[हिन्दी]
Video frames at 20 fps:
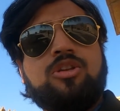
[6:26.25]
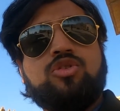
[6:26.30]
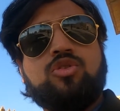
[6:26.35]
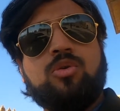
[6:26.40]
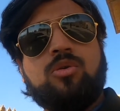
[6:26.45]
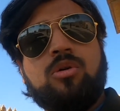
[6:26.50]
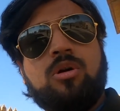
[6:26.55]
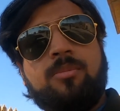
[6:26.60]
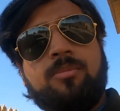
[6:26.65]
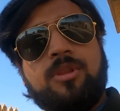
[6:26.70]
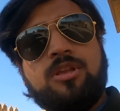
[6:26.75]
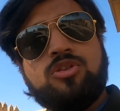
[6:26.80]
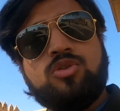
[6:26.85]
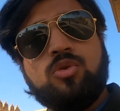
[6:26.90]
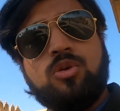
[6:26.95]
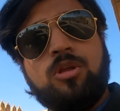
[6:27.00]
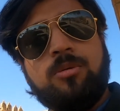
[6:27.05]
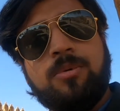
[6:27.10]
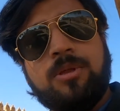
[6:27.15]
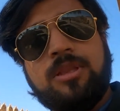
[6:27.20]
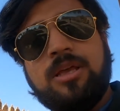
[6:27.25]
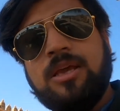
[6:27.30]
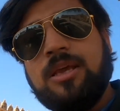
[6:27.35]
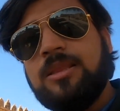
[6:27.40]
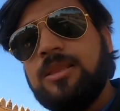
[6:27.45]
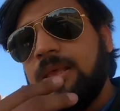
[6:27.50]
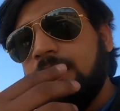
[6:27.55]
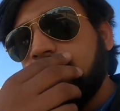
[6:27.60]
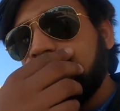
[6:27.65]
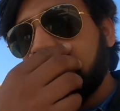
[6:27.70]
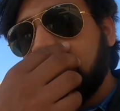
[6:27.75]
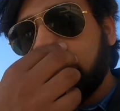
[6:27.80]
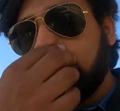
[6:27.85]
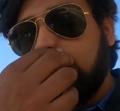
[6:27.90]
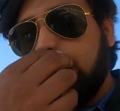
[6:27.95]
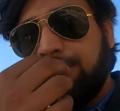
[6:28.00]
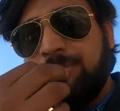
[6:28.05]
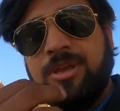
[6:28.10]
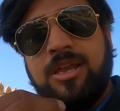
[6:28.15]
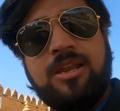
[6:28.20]
जो हमने स्टोरी बताई थी
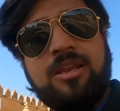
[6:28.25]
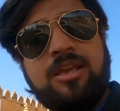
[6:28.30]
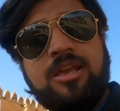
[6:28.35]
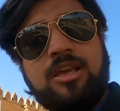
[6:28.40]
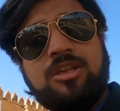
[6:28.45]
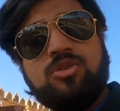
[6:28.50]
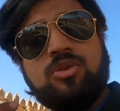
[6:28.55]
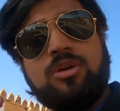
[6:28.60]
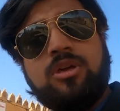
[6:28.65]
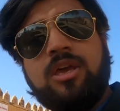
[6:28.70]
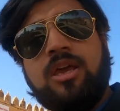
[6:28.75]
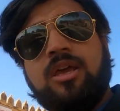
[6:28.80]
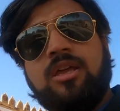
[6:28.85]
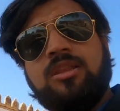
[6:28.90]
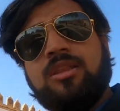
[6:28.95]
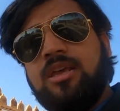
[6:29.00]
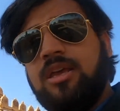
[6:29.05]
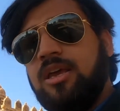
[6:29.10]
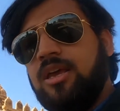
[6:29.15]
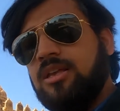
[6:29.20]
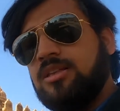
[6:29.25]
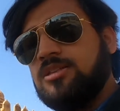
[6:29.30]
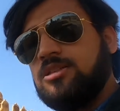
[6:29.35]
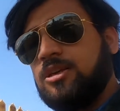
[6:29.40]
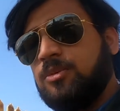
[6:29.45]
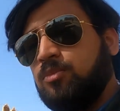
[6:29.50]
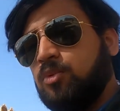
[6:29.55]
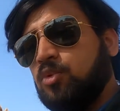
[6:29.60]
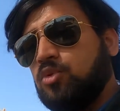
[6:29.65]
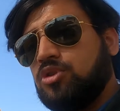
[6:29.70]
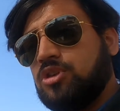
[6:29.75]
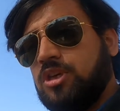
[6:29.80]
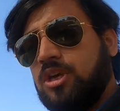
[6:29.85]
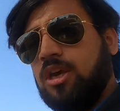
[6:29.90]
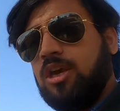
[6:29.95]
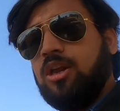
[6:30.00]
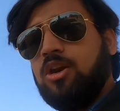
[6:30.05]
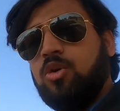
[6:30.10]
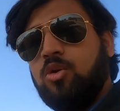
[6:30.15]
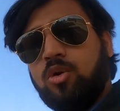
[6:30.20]
जैसलमेर के जो किंग थे इनसे पूछ
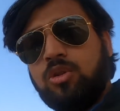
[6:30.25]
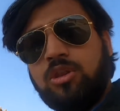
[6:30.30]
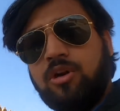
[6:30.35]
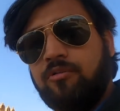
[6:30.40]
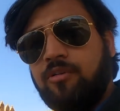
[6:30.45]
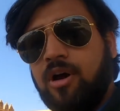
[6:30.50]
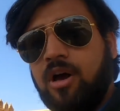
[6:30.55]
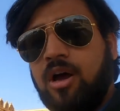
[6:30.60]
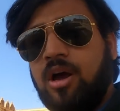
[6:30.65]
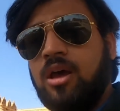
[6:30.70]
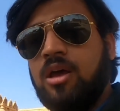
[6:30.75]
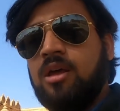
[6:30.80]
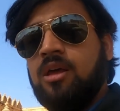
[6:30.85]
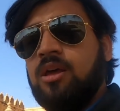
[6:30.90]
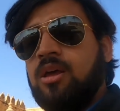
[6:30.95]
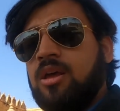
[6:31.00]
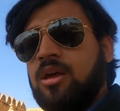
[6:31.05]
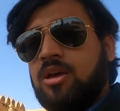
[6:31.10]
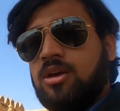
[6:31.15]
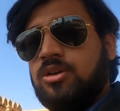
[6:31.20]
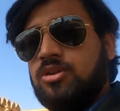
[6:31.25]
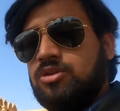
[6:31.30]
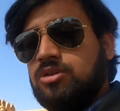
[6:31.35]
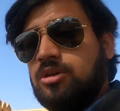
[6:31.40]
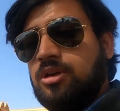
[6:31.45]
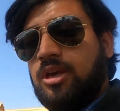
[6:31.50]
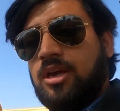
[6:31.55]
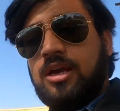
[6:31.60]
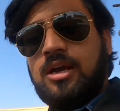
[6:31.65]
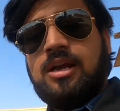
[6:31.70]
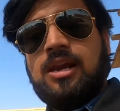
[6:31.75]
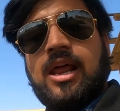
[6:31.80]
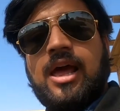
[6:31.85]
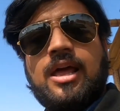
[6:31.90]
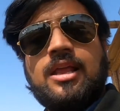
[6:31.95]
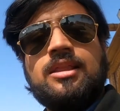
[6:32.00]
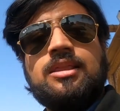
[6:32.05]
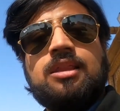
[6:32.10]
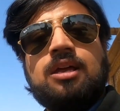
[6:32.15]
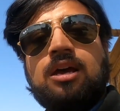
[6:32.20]
के लुद्रवा जो एक
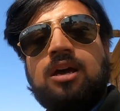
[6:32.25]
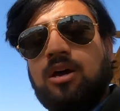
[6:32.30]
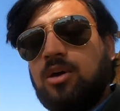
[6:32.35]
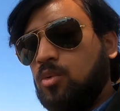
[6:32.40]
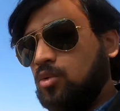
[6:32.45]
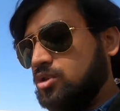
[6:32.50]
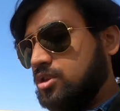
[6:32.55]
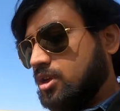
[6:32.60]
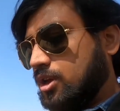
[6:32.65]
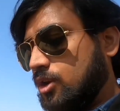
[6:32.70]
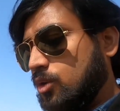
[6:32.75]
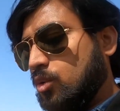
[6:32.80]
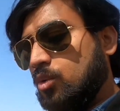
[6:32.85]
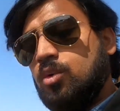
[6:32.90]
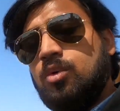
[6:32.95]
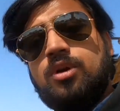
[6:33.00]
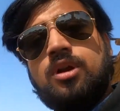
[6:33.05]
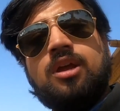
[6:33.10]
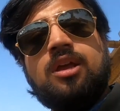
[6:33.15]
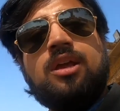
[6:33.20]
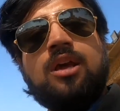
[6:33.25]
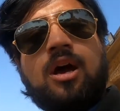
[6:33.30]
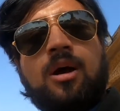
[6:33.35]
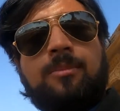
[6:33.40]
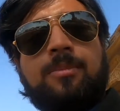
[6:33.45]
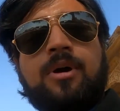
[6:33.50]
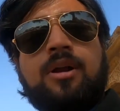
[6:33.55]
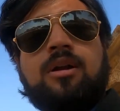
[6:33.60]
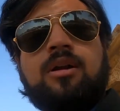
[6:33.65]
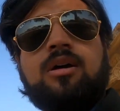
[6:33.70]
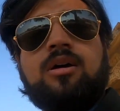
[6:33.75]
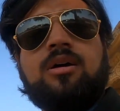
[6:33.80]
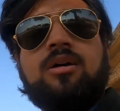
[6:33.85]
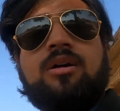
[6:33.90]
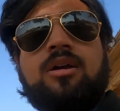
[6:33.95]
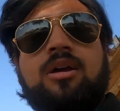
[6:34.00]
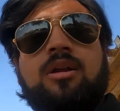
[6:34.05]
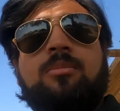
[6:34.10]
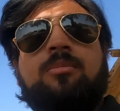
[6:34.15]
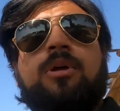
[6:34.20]
क्लैन था उसके लोगों ने यहाँ पर
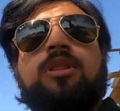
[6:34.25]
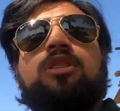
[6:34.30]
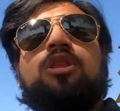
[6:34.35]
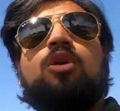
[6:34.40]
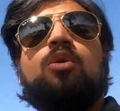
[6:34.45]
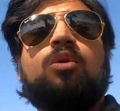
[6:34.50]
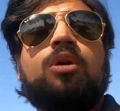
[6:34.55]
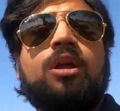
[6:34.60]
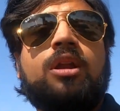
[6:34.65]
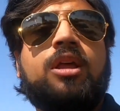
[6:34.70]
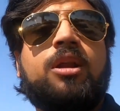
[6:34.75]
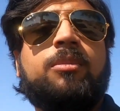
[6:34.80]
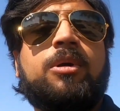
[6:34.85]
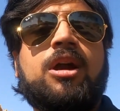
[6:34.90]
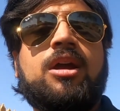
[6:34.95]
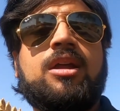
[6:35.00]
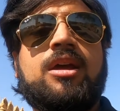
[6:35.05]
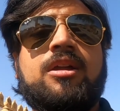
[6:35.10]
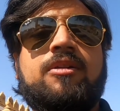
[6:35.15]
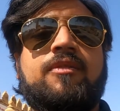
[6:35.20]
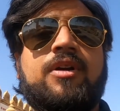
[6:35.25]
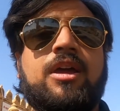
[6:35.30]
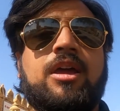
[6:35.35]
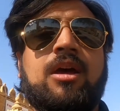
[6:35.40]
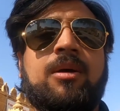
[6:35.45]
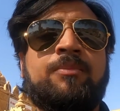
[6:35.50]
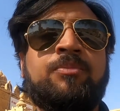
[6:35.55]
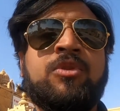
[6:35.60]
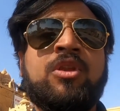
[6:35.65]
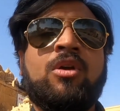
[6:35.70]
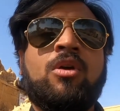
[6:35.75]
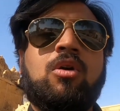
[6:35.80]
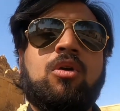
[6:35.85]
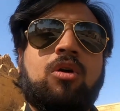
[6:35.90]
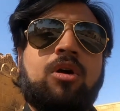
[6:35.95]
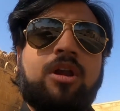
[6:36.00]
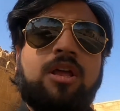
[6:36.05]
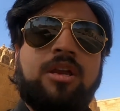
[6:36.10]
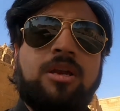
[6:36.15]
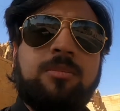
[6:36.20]
इन मंदिरों का निर्माण करवाया
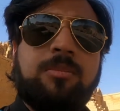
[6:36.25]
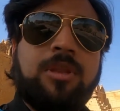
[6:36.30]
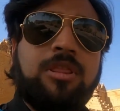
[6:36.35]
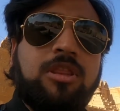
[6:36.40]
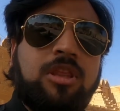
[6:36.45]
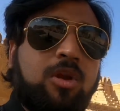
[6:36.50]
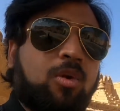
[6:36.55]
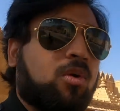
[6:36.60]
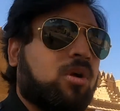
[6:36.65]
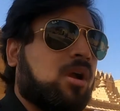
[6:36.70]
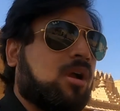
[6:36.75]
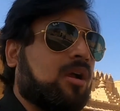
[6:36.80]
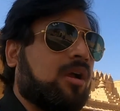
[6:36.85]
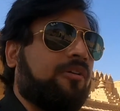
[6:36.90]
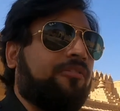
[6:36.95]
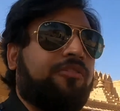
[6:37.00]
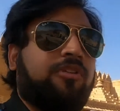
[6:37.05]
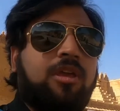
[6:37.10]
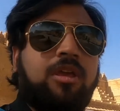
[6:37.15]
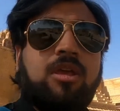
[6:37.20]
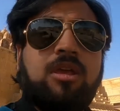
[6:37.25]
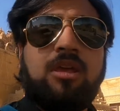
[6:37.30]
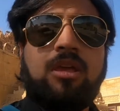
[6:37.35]
और इन मंदिरों का काफ़ी